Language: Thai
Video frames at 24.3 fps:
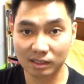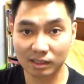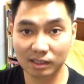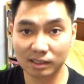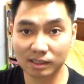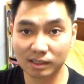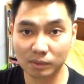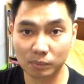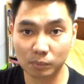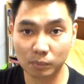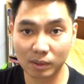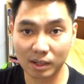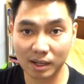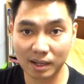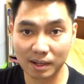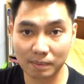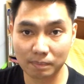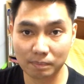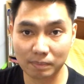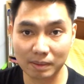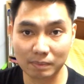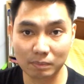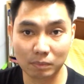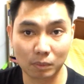ถ้าเกิดว่า
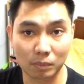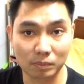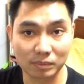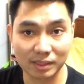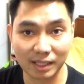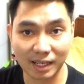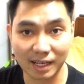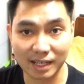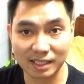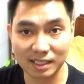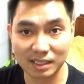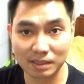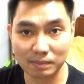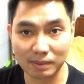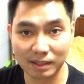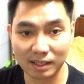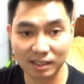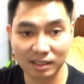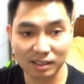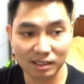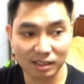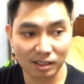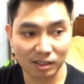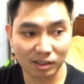เป็นผมใช้ใช่ไหม
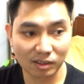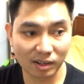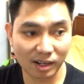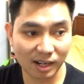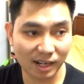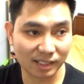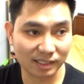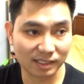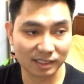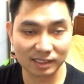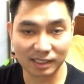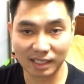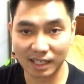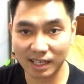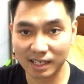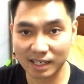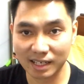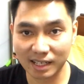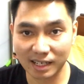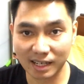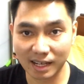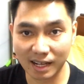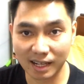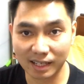ก็อาจจะใช้
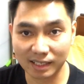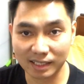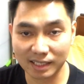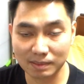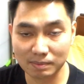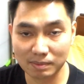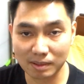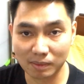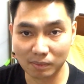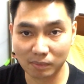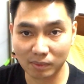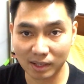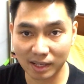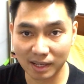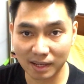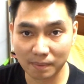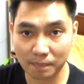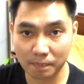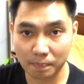ในงานที่แบบว่า